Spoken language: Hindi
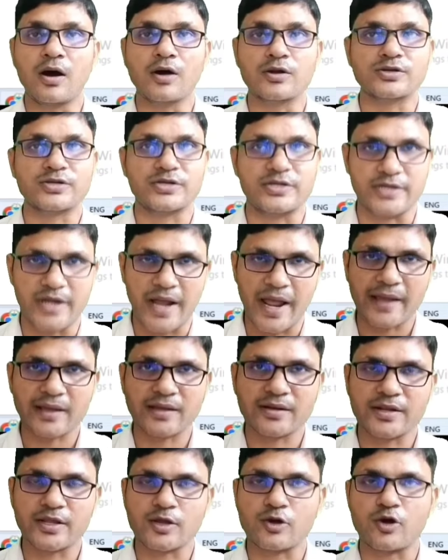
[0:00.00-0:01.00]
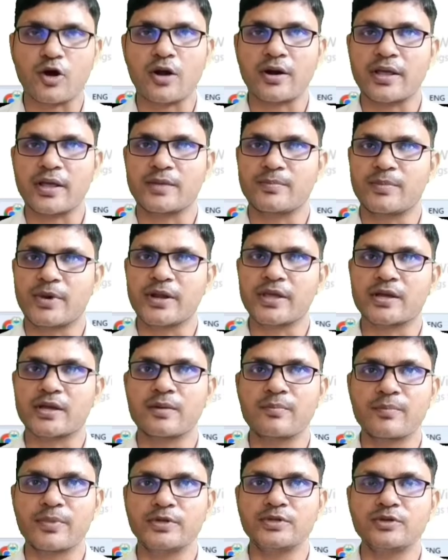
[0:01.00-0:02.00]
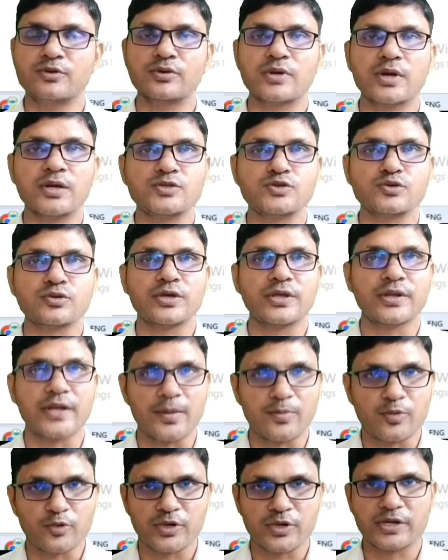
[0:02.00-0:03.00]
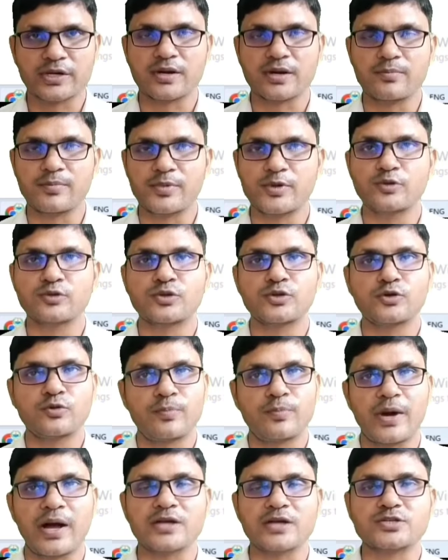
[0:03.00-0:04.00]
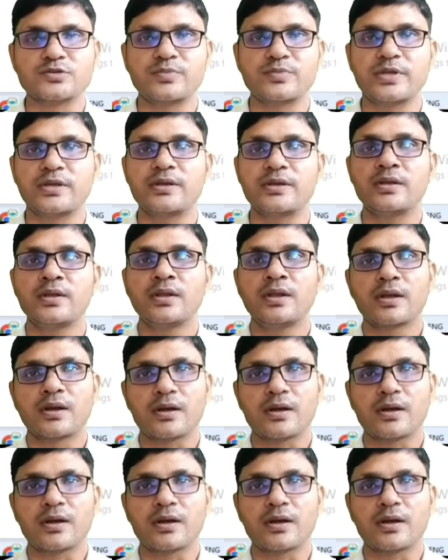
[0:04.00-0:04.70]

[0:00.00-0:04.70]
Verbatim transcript: और ट्रैक रिकॉर्ड है बड़ी कंपनियों का जो कि रेपुटेड कंपनी होती है वो पास्ट में